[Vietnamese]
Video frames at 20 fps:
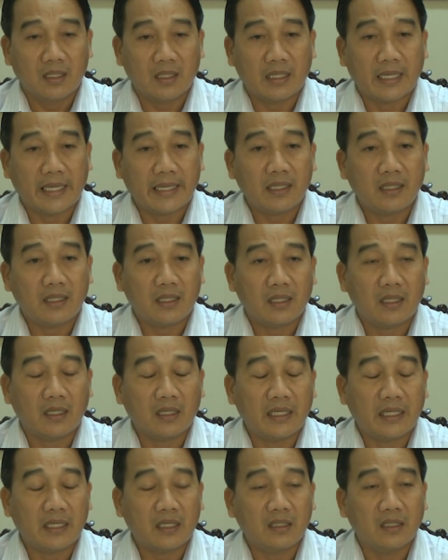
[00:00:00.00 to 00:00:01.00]
để ờ,
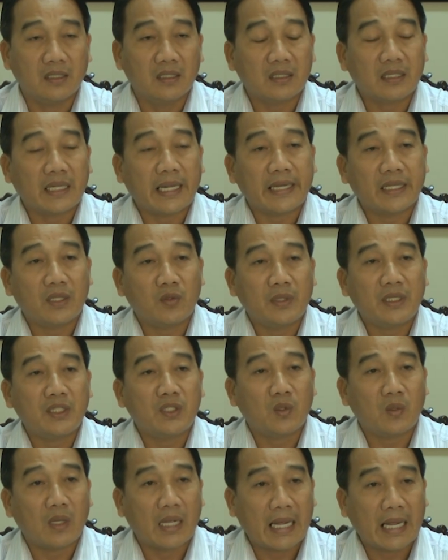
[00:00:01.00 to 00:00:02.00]
thực hiện được các cái tiêu chí
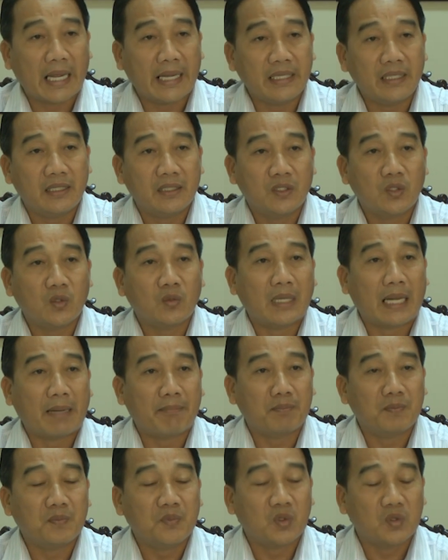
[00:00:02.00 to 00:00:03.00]
số 2, số
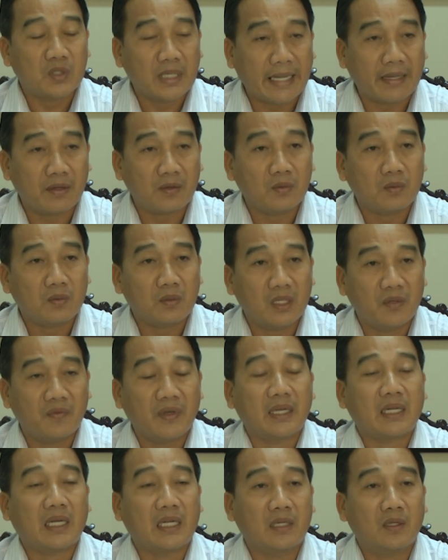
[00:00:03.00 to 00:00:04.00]
5, số 6 thì
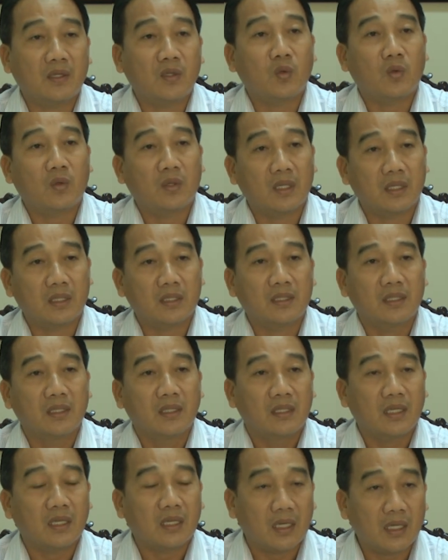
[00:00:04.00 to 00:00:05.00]
phải cần cái nguồn lực
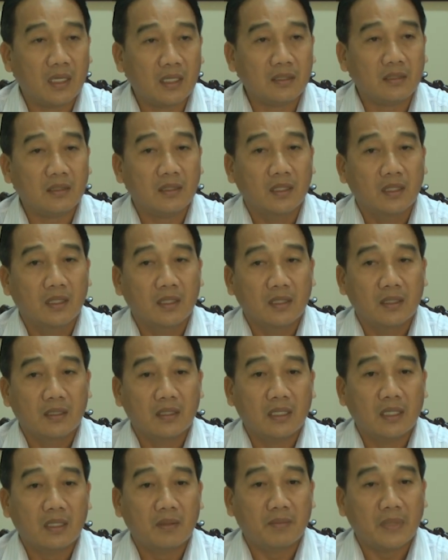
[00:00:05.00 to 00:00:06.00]
rất lớn
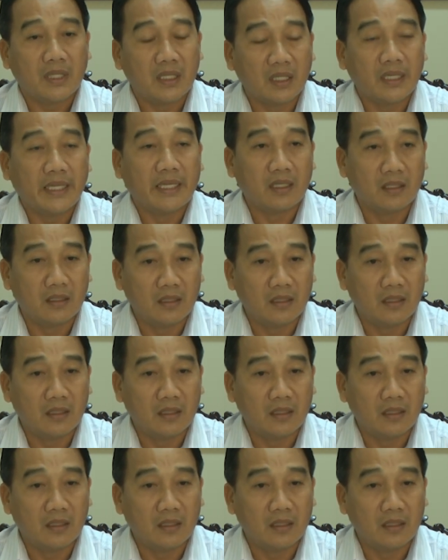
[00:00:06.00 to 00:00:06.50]
nên mới thực hiện